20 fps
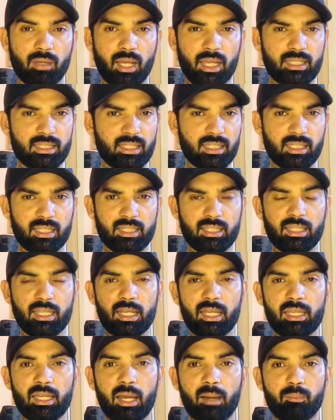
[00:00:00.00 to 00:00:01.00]
आई थिंक इतने
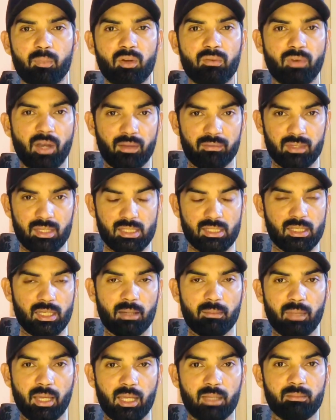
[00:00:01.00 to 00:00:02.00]
का ही आपको फाइव के का
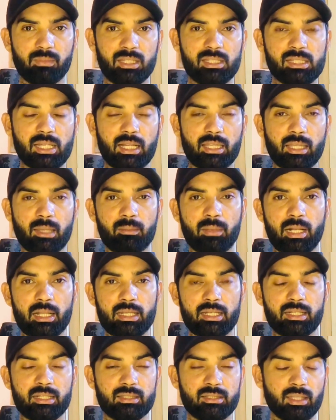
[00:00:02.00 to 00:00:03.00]
बैग मिल जाता है
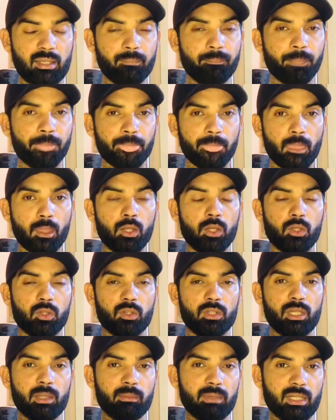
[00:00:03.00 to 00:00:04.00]
मार्केट से तो
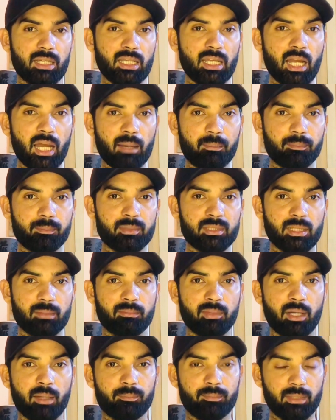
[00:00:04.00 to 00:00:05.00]
ये मट्टी आप
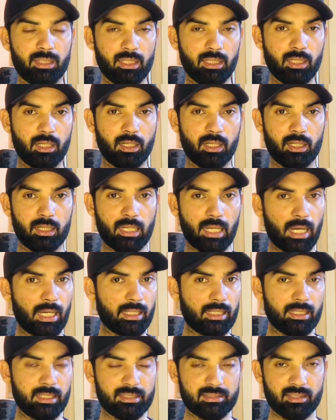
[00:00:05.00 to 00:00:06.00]
जब अपनी
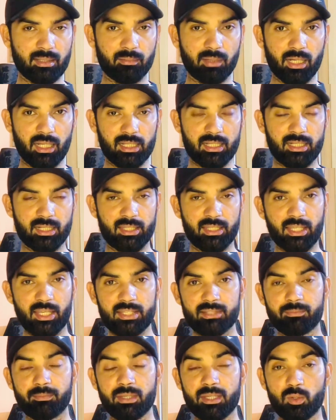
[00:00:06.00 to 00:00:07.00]
कैट के लिए इस्तेमाल करते हैं
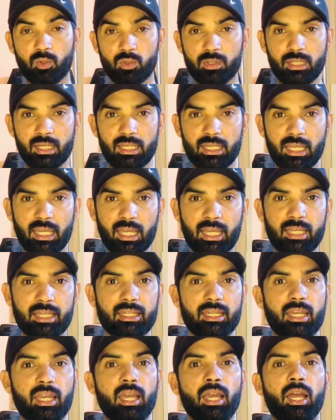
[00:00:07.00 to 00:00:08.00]
इसमें होता क्या है
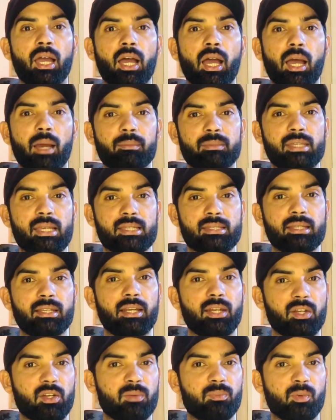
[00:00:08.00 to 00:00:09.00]
कि आप जैसे
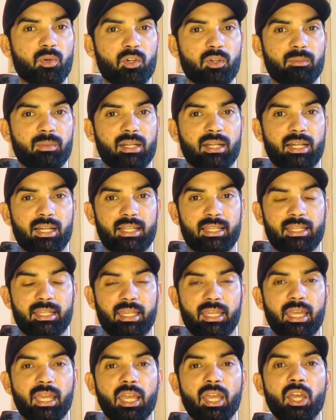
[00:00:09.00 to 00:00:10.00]
लेटर पोर्ट में डालते
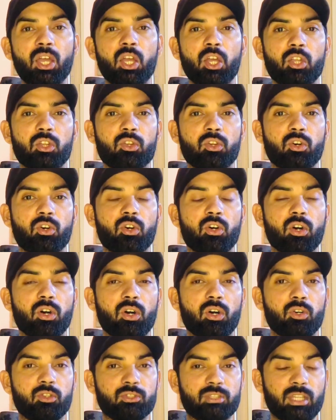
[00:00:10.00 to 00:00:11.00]
हैं तो
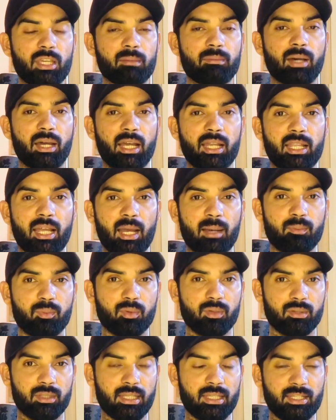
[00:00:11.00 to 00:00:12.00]
उसके बाद
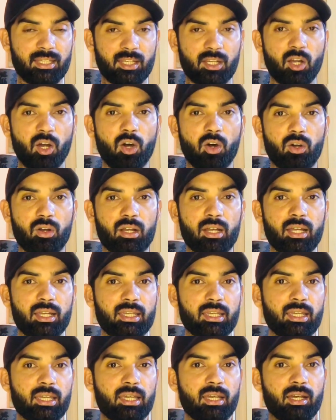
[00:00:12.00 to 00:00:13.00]
आपको ने देखा होगा
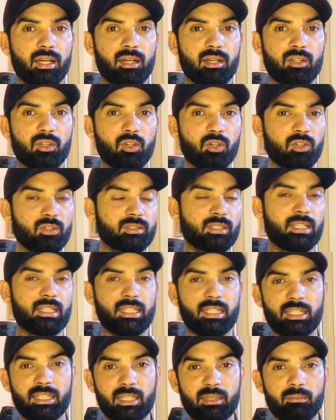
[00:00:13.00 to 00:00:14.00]
कि दो से
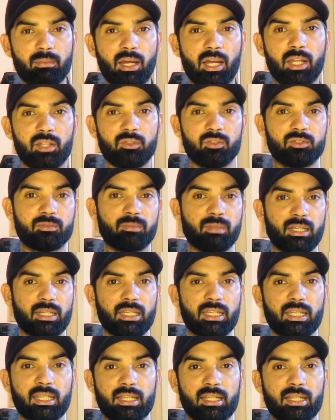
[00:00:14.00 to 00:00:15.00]
तीन दिन बाद उस मट्टी के